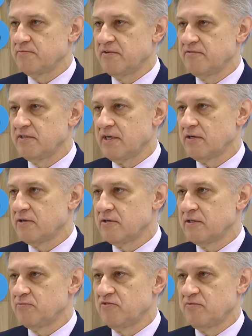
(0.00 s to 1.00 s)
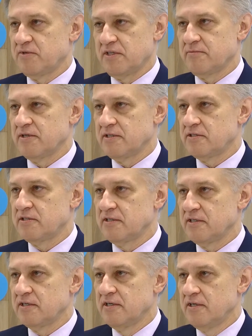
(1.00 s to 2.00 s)
pewnych algorytmów
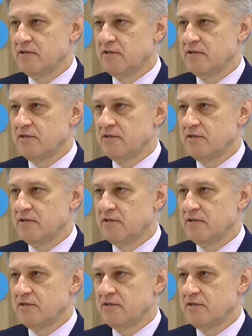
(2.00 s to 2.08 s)
matematycznych,